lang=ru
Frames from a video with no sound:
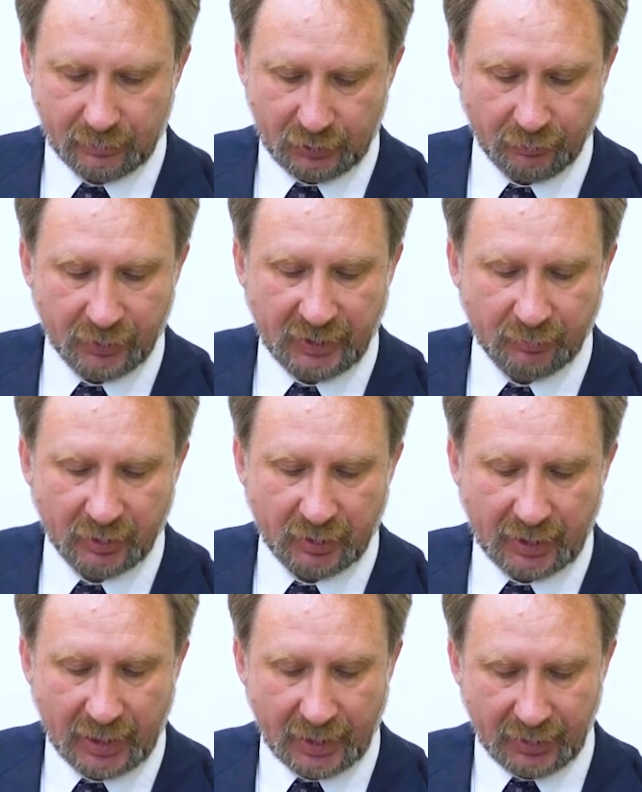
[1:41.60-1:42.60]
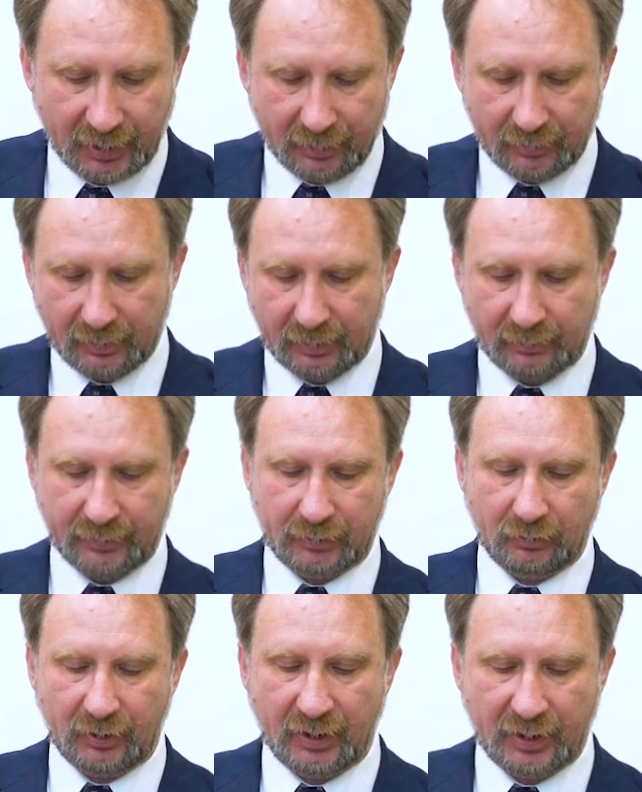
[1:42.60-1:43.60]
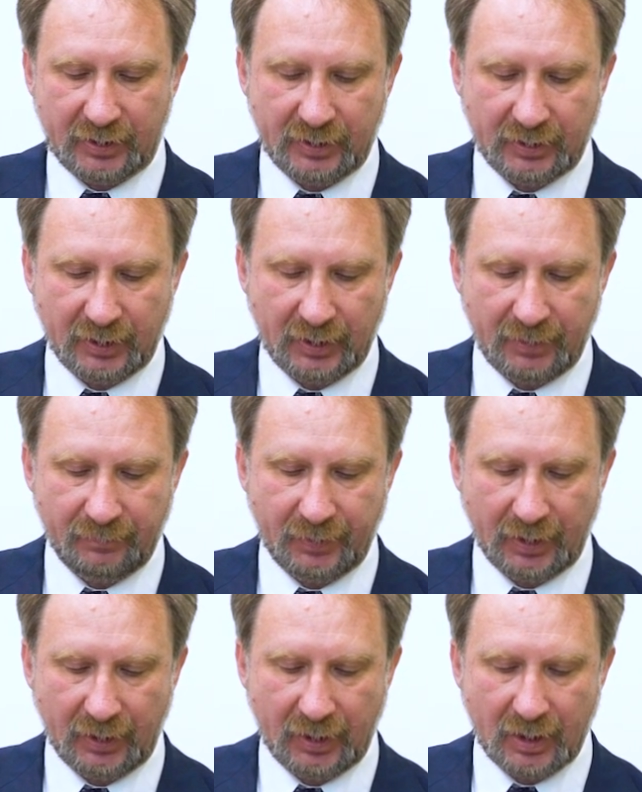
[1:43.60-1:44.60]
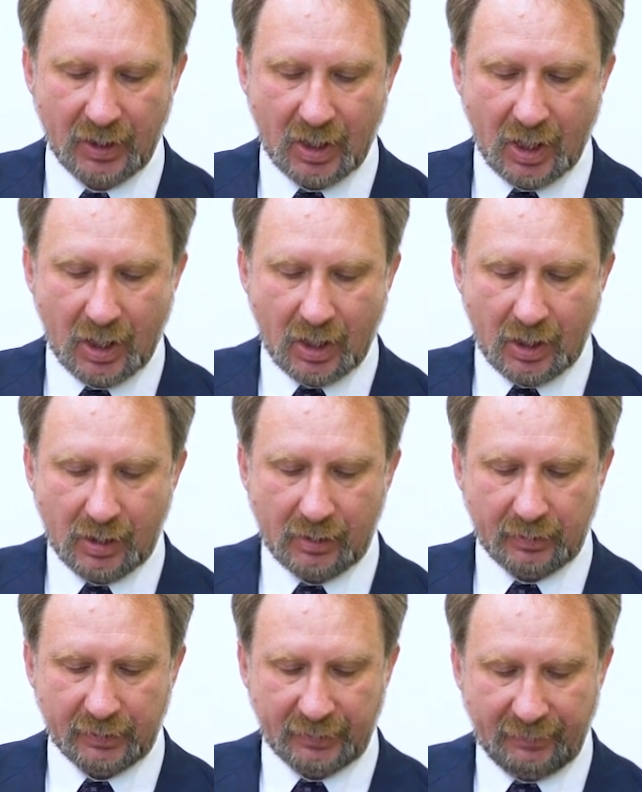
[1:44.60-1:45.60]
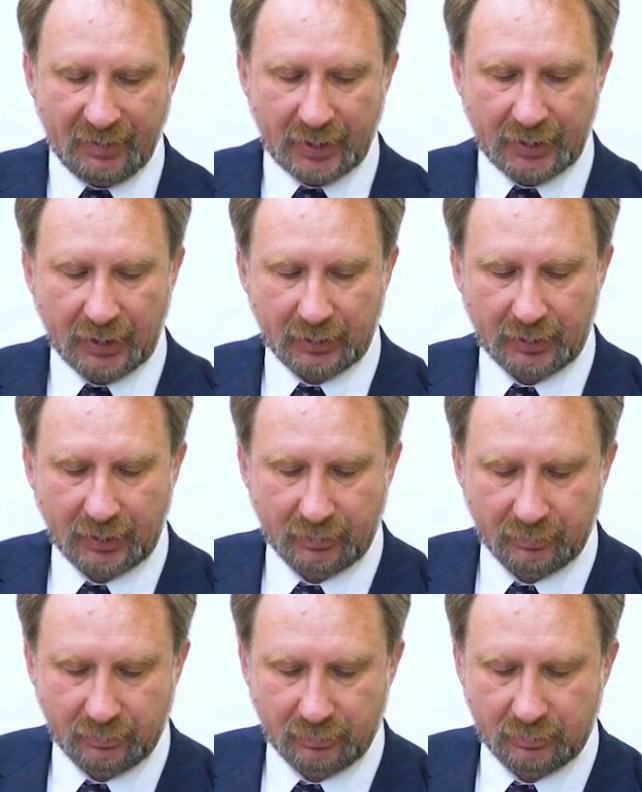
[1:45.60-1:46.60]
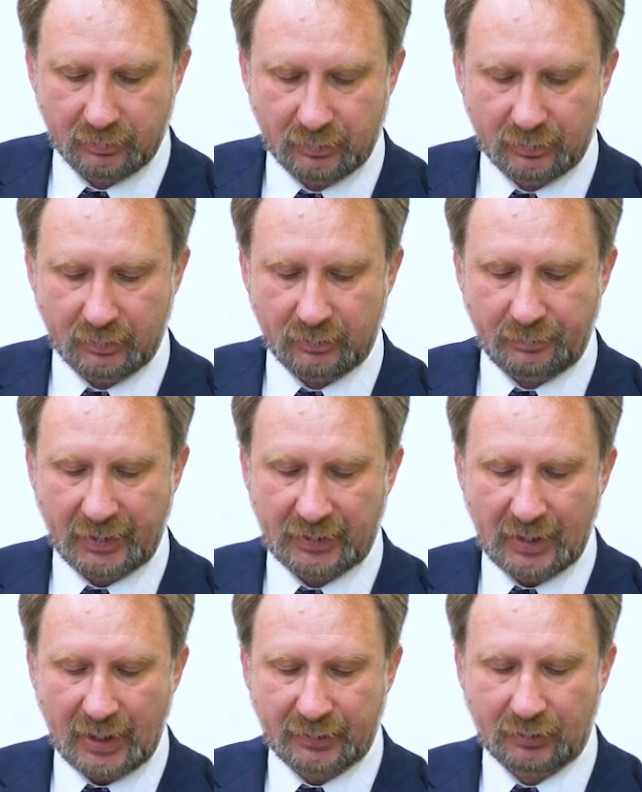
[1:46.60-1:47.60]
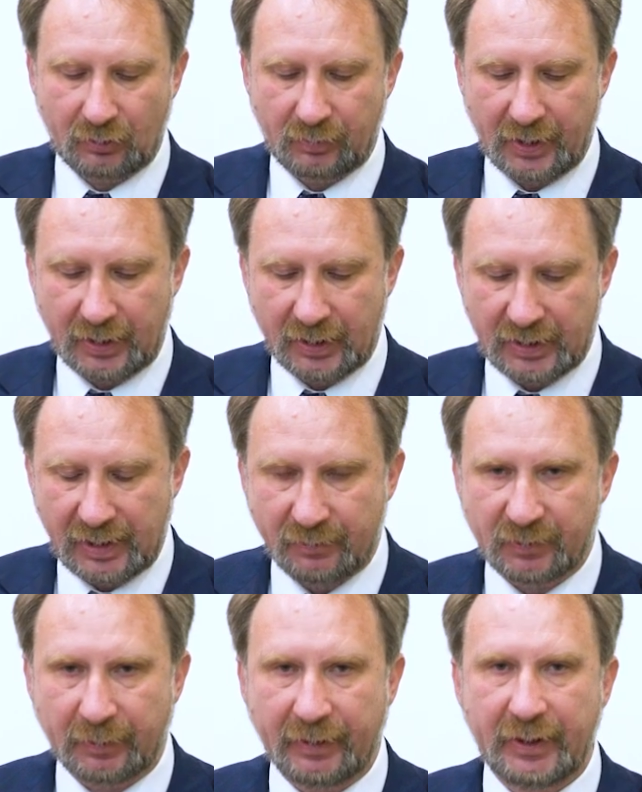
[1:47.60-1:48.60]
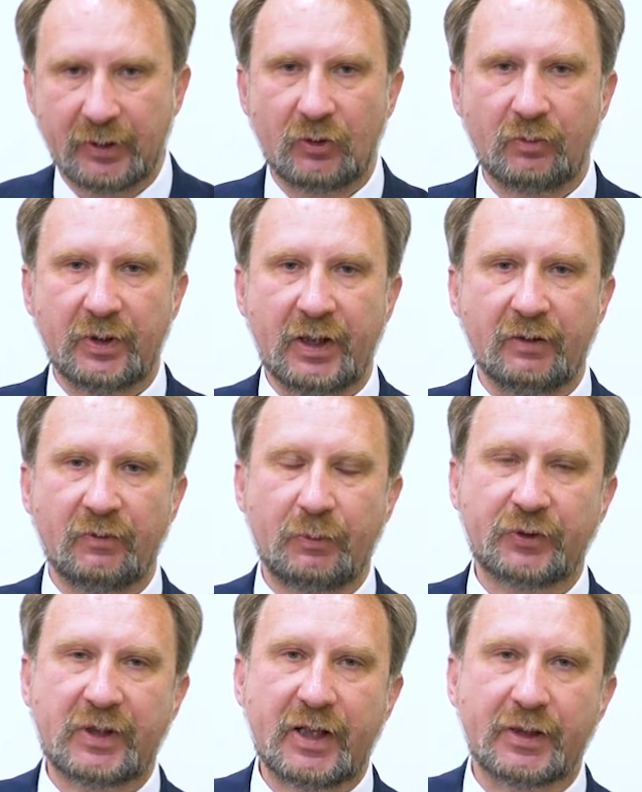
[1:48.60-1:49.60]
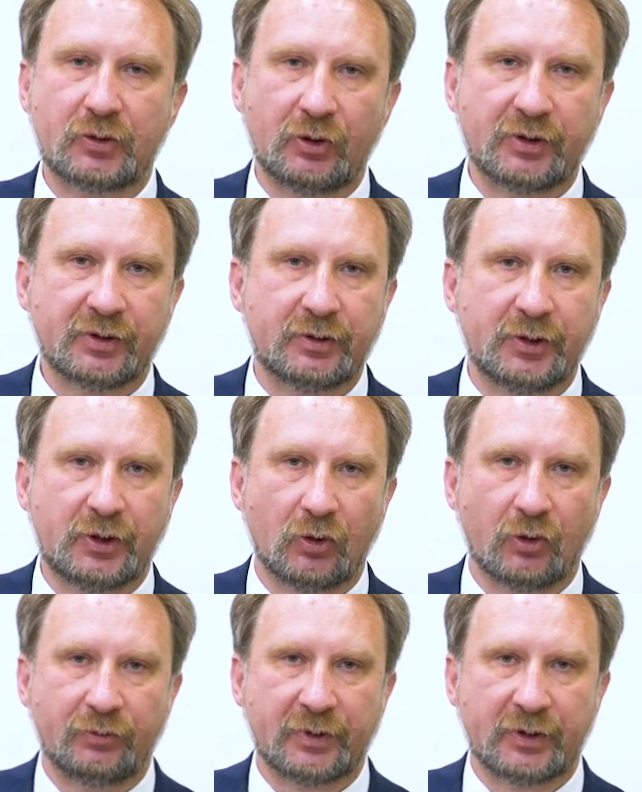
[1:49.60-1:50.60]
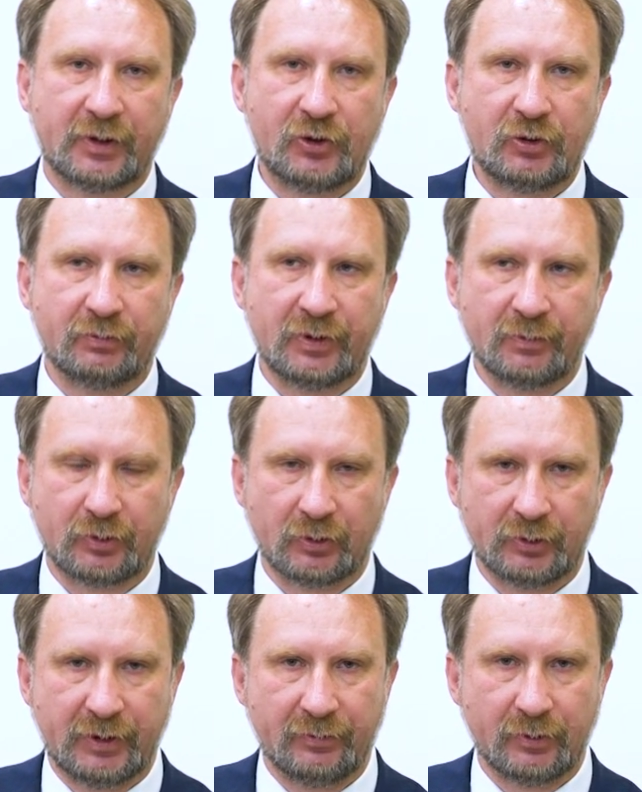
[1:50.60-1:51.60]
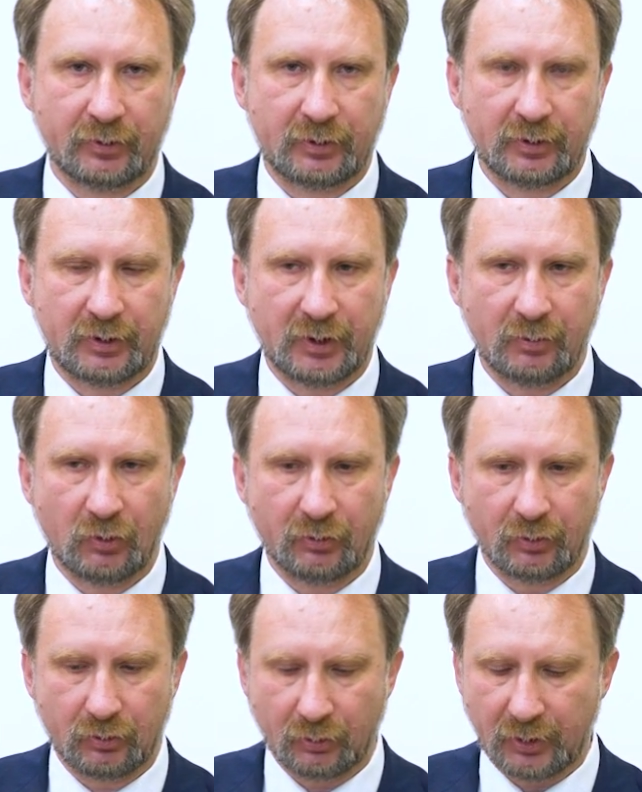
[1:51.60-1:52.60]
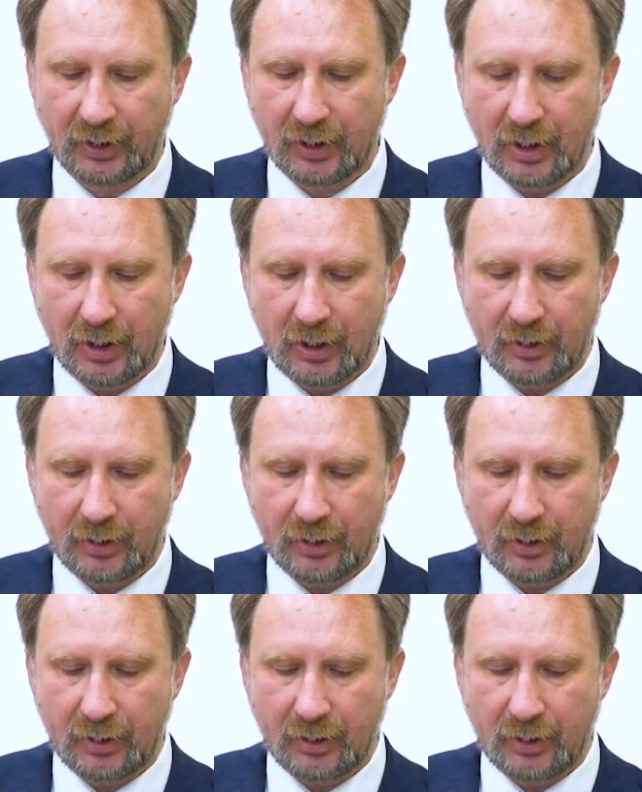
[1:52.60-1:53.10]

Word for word: Чего не было ранее э, в истории Российской империи. Две монеты, 15 рублей и 7,5 рублей, выпускались только с датировкой 1897 года –